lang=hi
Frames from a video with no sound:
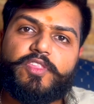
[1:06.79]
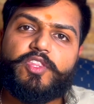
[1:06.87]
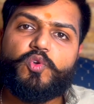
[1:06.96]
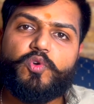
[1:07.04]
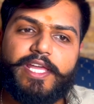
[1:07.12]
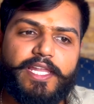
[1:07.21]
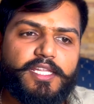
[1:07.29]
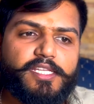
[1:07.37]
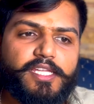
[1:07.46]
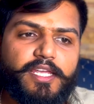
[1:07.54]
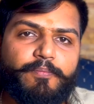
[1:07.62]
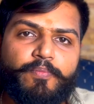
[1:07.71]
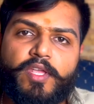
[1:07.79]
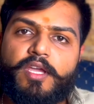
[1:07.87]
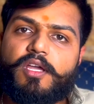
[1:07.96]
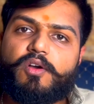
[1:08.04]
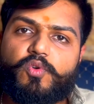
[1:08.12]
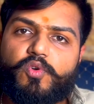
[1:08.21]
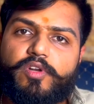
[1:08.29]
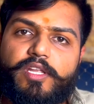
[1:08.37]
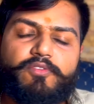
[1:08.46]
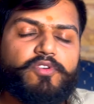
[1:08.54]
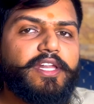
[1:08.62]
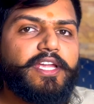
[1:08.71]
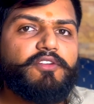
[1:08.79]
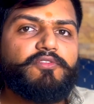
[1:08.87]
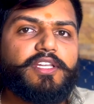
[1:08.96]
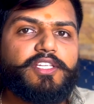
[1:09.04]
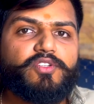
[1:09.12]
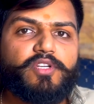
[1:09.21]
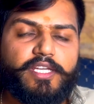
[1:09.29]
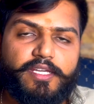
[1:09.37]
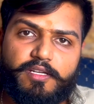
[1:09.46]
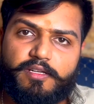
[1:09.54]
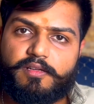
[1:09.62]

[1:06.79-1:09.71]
न्यू डेली से उन्होंने वो रैंक वन जो है